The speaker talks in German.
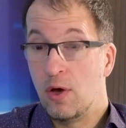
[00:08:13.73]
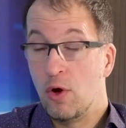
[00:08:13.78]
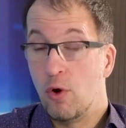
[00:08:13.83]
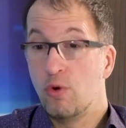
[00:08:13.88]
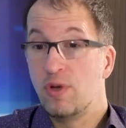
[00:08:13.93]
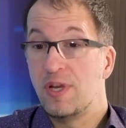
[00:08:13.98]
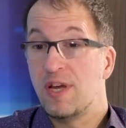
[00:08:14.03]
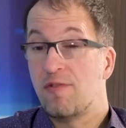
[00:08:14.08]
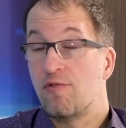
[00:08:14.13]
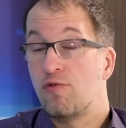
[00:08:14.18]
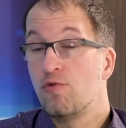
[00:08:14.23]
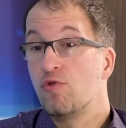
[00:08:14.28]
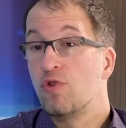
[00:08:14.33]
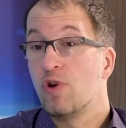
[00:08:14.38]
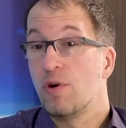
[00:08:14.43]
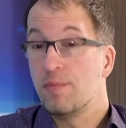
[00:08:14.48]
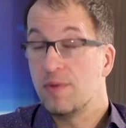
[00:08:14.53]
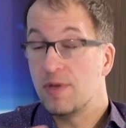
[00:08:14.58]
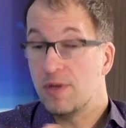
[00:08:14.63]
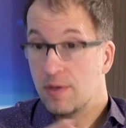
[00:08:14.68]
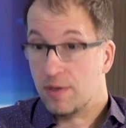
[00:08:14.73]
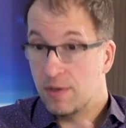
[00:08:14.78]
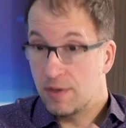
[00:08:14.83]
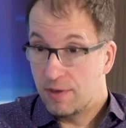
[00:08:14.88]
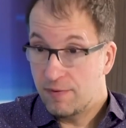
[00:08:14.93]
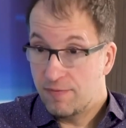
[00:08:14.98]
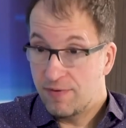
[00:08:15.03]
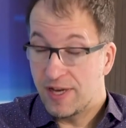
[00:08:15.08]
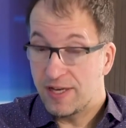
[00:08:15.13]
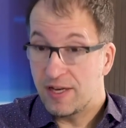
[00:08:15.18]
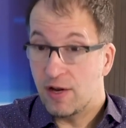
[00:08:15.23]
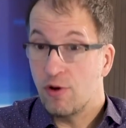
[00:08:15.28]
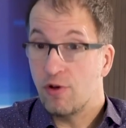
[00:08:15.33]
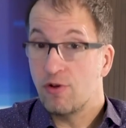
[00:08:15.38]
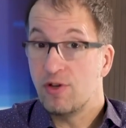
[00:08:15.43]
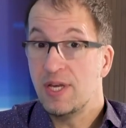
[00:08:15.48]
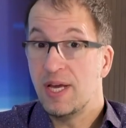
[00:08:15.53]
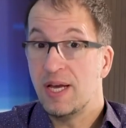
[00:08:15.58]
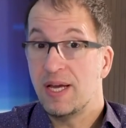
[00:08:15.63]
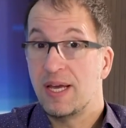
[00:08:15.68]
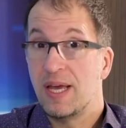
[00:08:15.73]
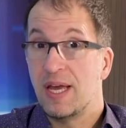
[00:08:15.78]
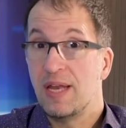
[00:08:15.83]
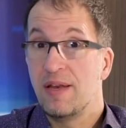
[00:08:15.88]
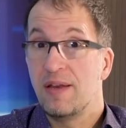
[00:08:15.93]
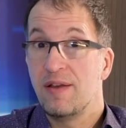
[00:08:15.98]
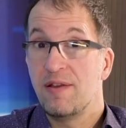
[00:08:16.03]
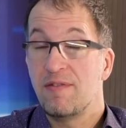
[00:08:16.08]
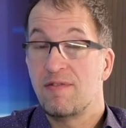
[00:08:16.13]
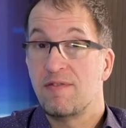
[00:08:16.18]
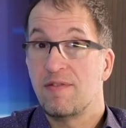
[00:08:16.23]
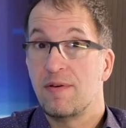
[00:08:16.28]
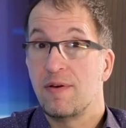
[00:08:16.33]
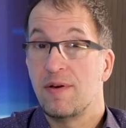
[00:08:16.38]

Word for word: Und dazu kommt vielleicht auch noch die Erkenntnis,